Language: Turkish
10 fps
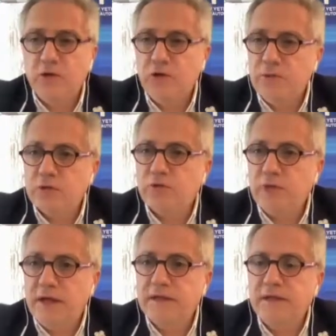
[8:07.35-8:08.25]
önümüz
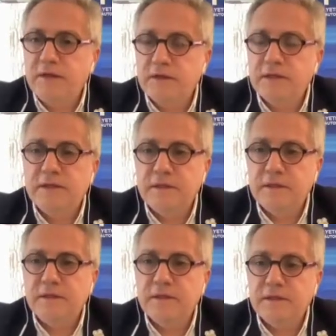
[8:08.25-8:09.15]

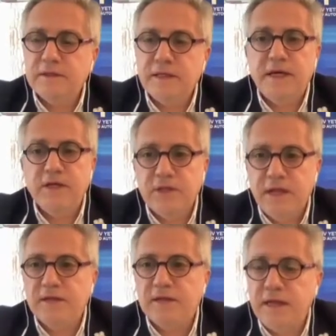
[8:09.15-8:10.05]
günlerde
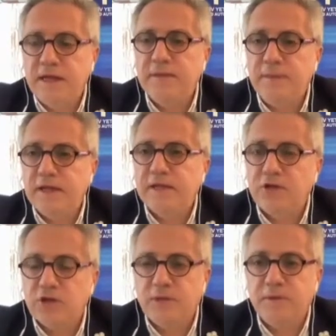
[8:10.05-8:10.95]
Sanayiciler Derneği belki
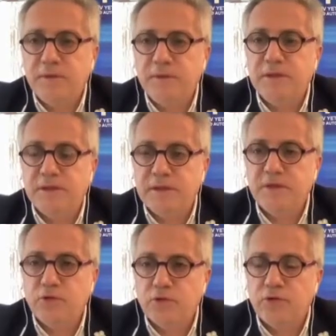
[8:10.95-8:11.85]
açıklama yapabilir diye
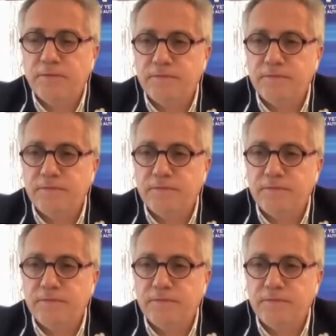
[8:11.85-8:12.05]
düşünüyorum.